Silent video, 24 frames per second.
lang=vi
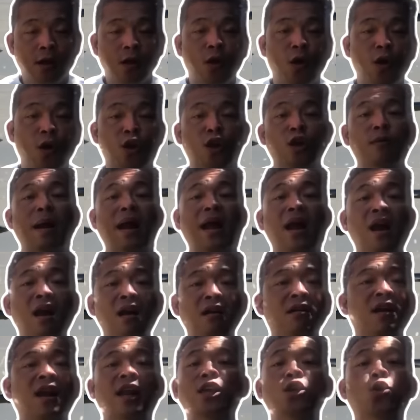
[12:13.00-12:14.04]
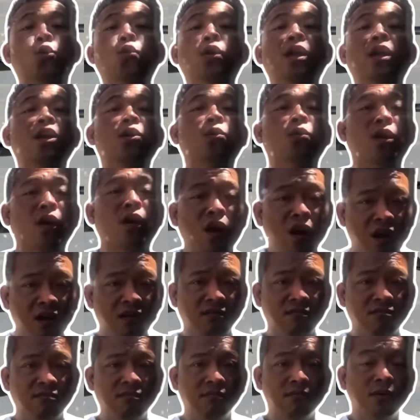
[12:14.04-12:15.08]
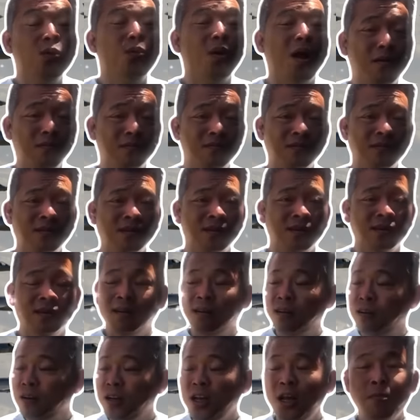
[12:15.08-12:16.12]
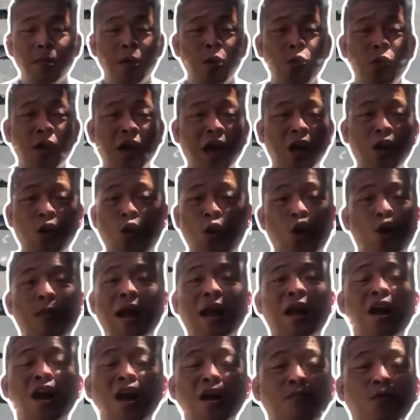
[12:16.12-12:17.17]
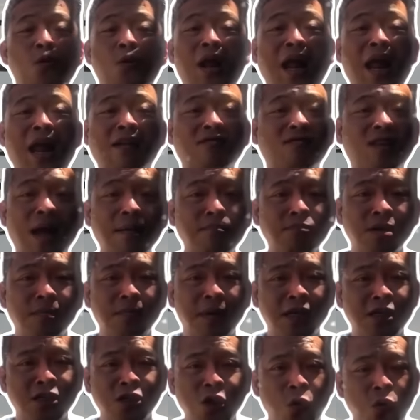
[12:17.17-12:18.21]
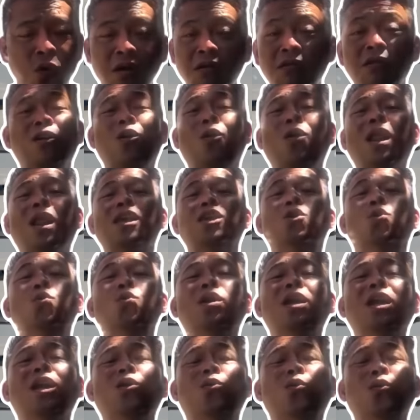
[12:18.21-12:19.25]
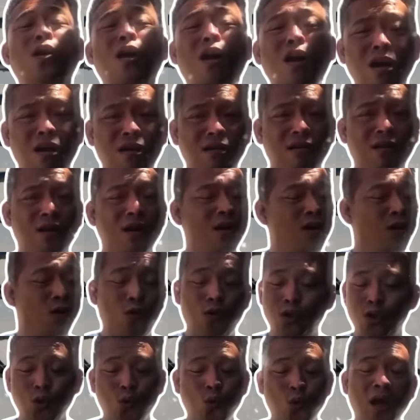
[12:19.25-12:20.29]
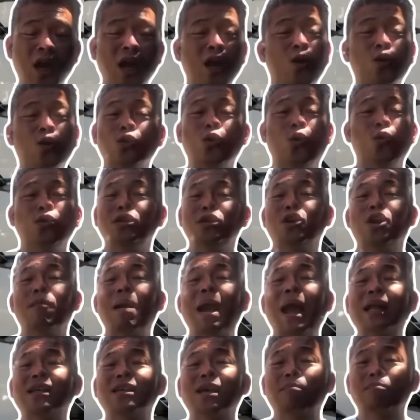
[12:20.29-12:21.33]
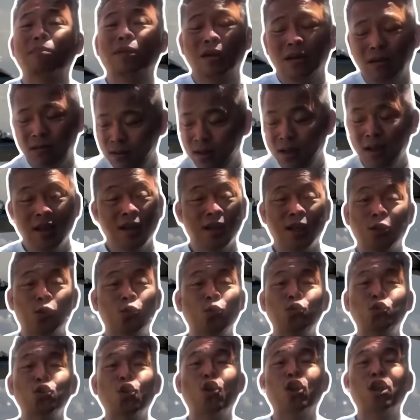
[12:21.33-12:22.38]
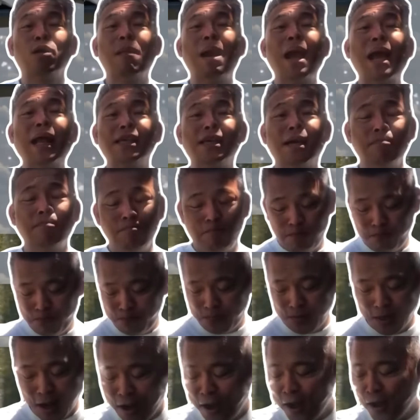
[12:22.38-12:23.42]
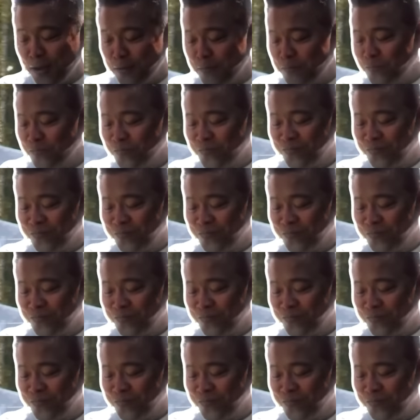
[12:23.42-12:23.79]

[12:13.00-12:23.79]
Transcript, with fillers: còn nó bắn hơn đó là vũ khí của nó đúng không nếu mà Ukraine họ có bắn hơn 1.800 cây số đi nữa đó là vũ khí của nó còn vũ khí của tôi chỉ có 300 thôi thì tôi cho nó 300 đó